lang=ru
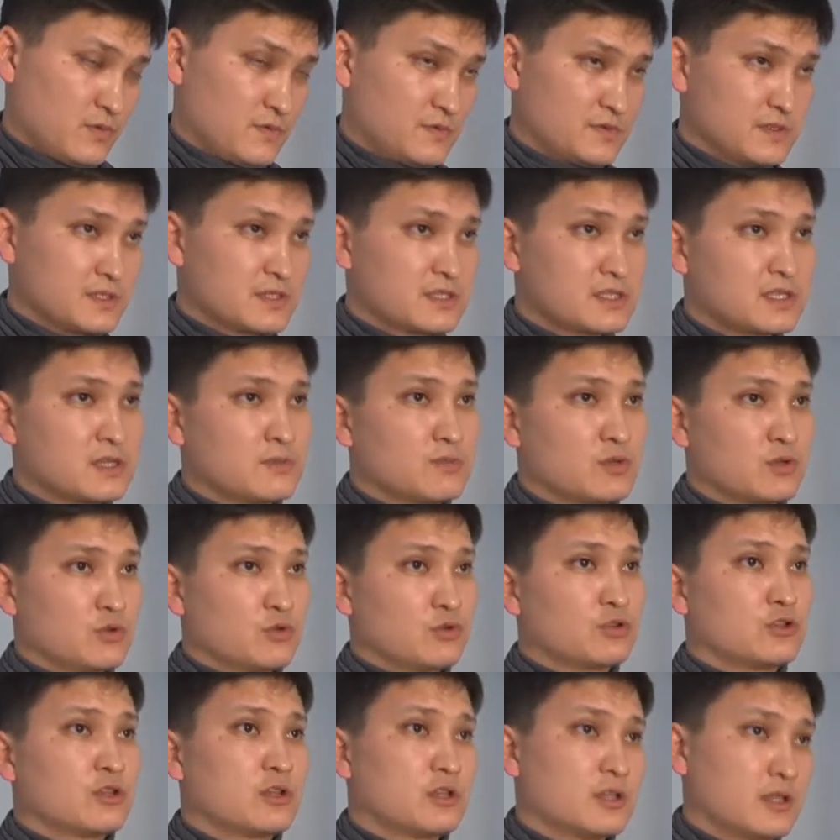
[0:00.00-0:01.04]
В системе
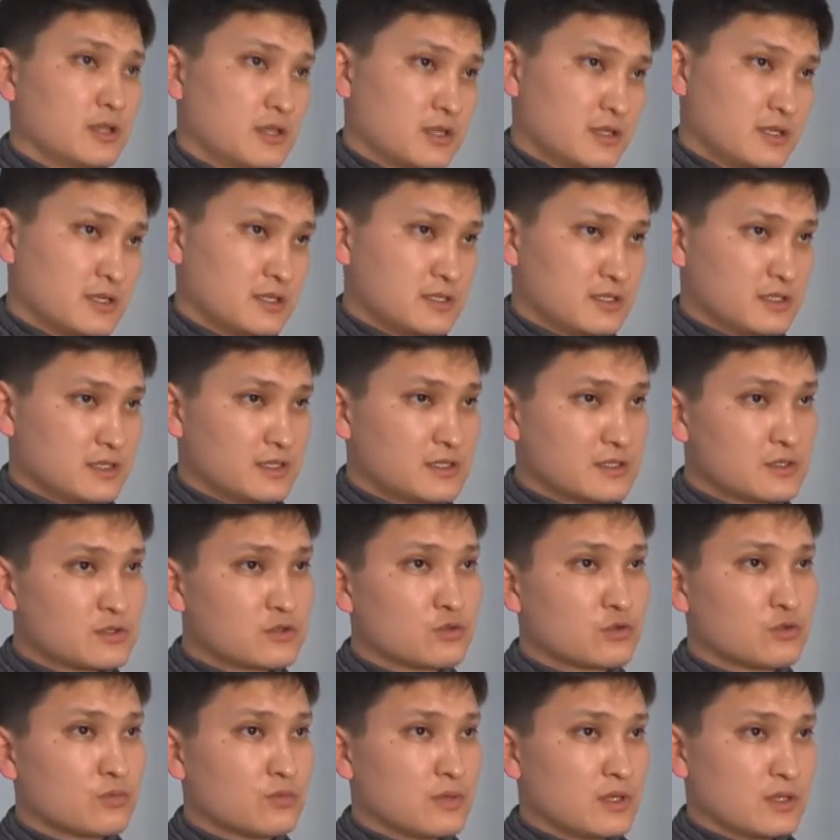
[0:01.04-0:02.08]
Кунделек есть
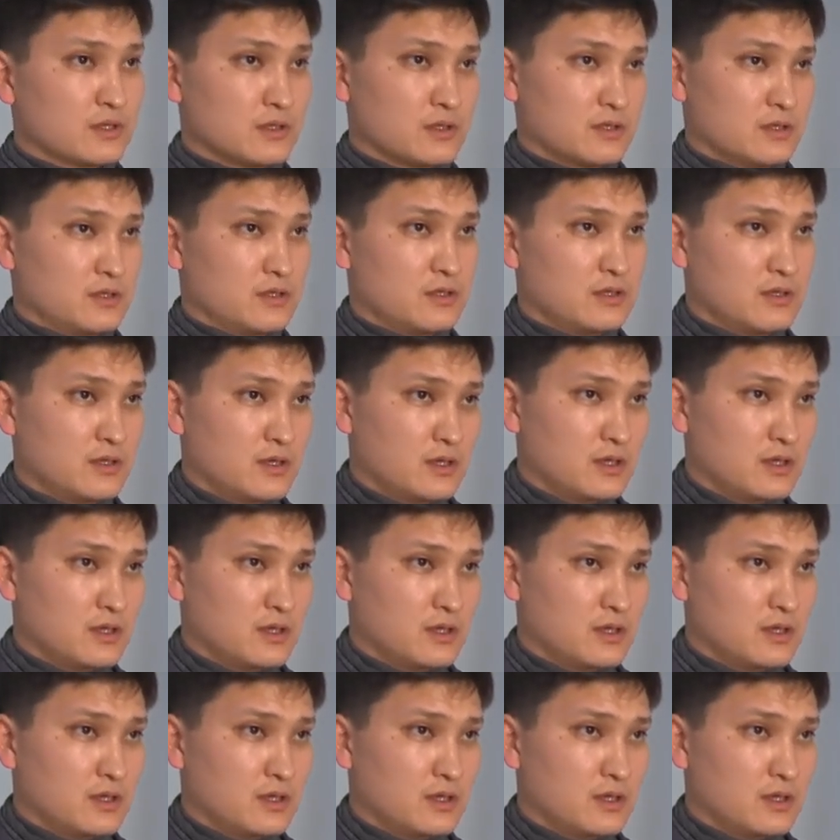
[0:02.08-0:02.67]
инструмент